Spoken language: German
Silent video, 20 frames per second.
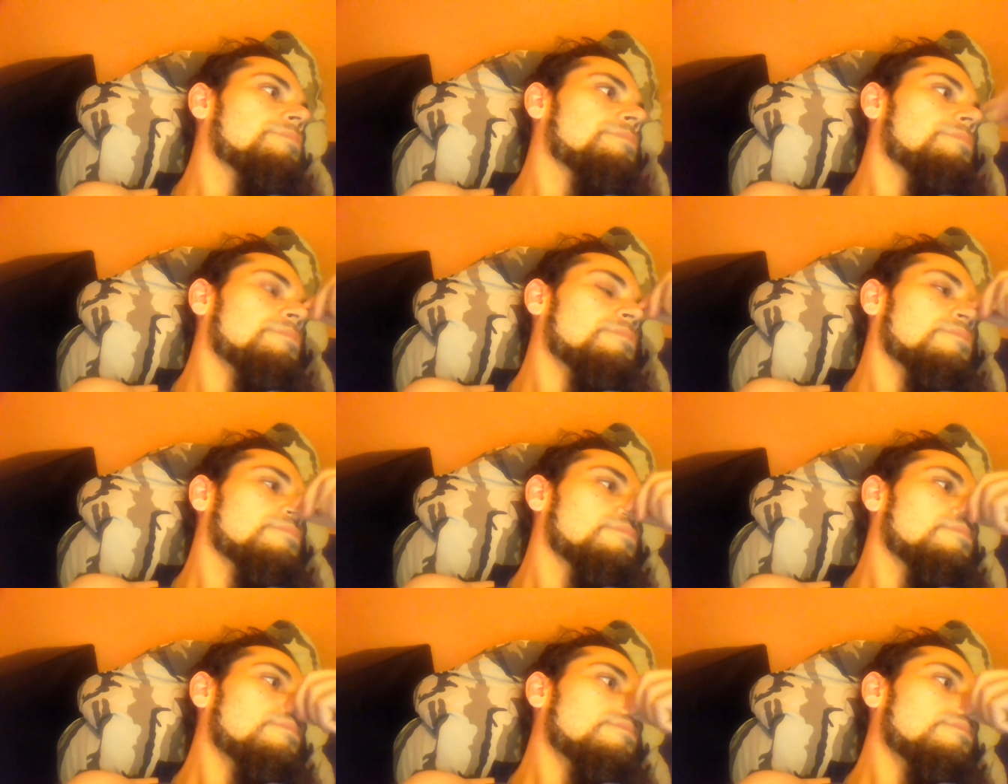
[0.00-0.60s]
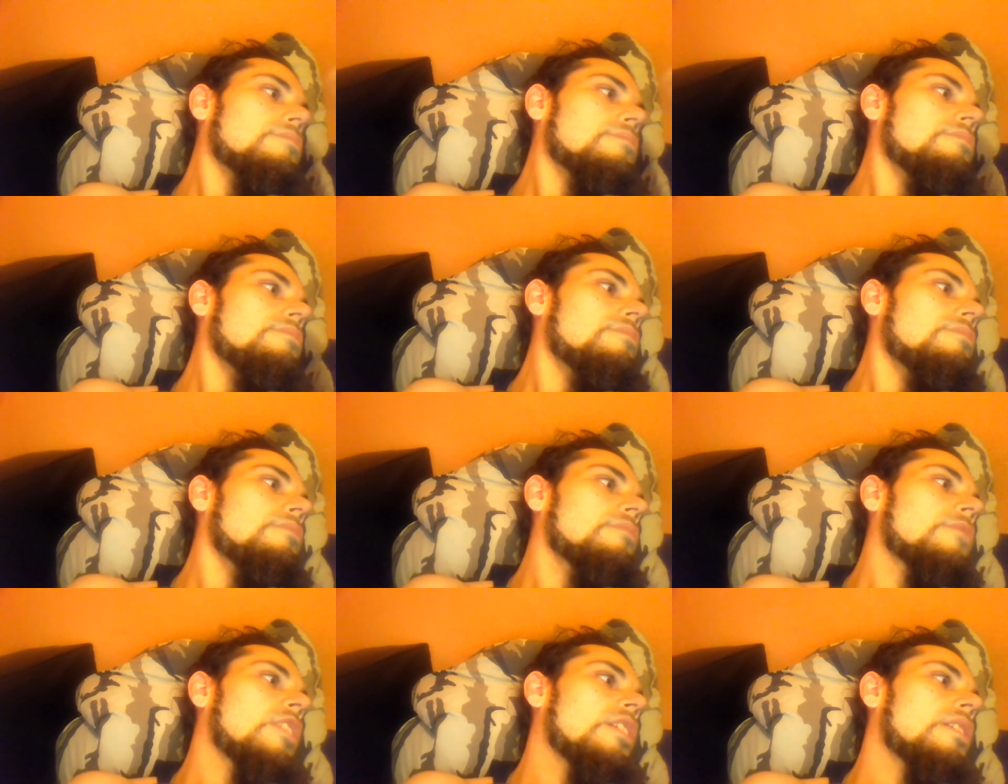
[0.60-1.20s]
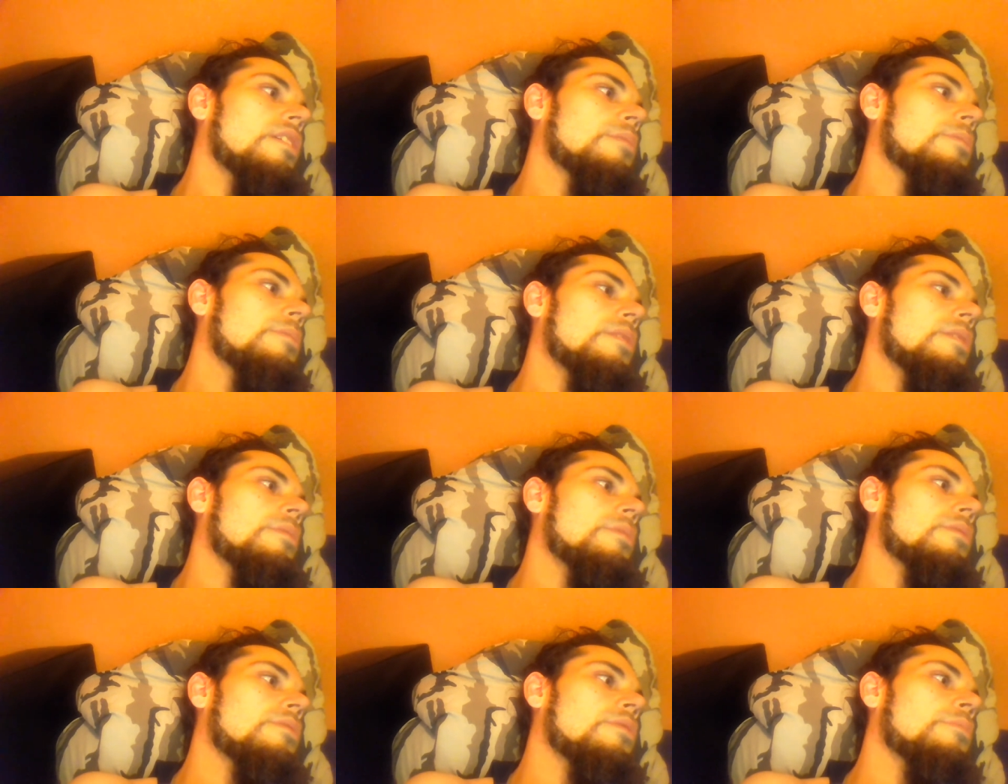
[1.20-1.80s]
Dann habe ich aber auch noch ein paar
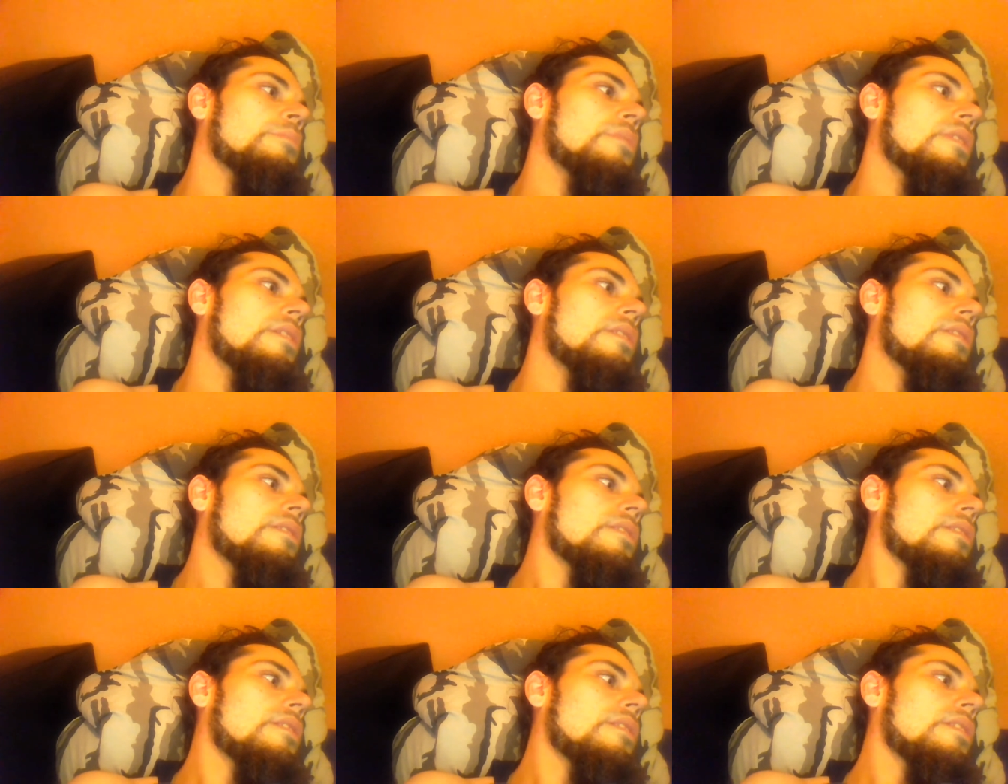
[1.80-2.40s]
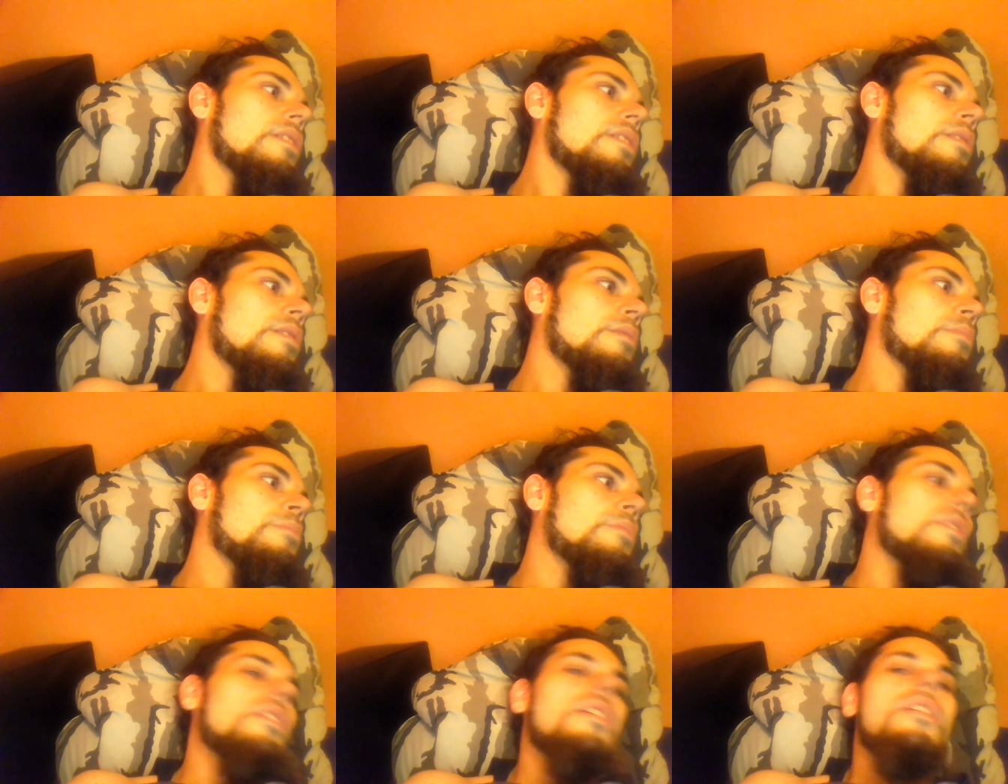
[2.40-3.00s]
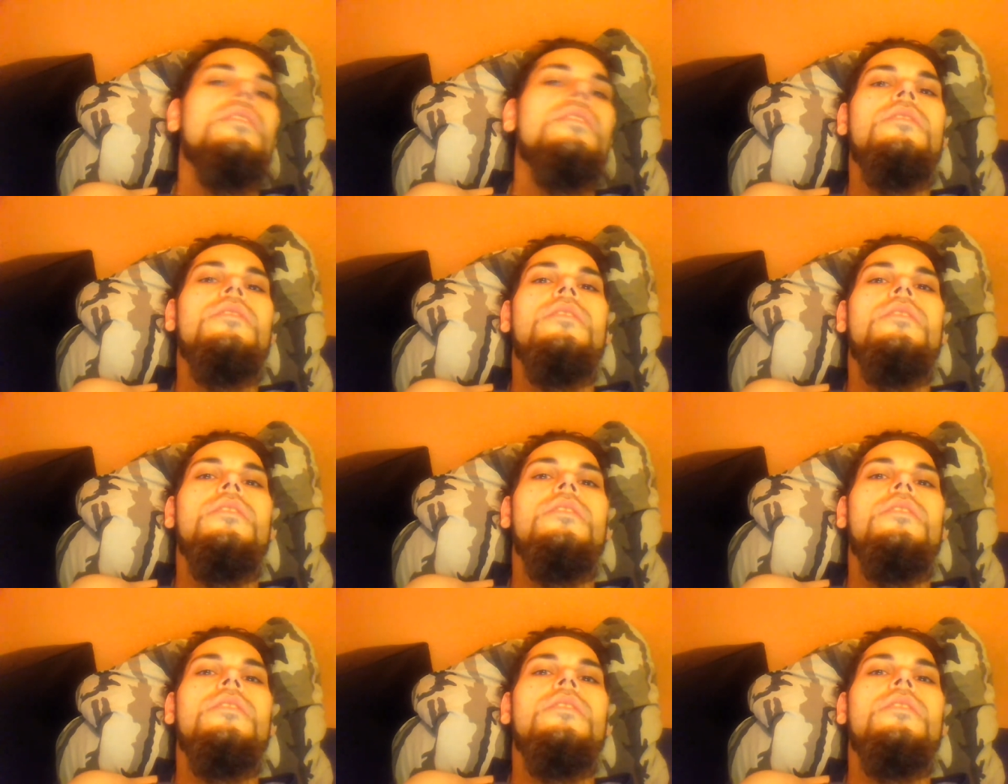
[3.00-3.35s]
Bananen hinterher geschoben.